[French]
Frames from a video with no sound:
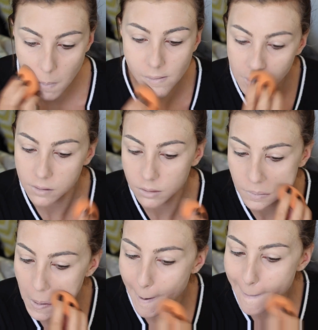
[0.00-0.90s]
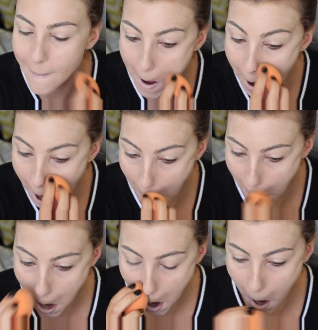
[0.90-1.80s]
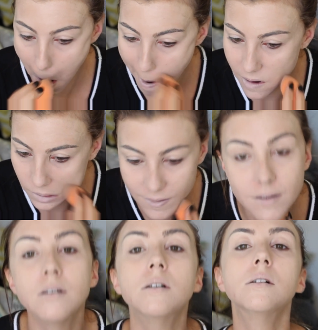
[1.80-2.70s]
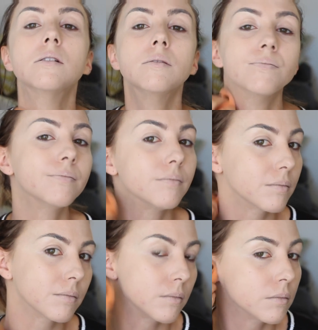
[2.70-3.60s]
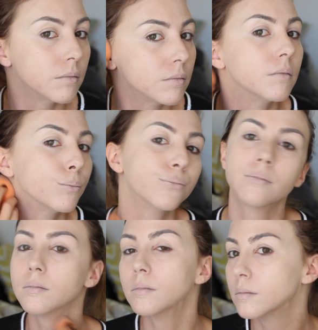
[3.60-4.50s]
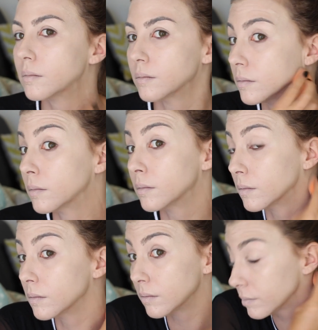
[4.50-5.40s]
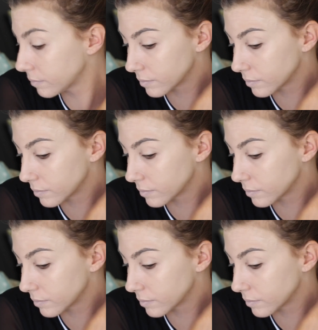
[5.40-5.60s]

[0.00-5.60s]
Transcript: visage parce que ça va un petit peu euh, estomper le fond de teint et bien éviter, euh, enfin éviter plutôt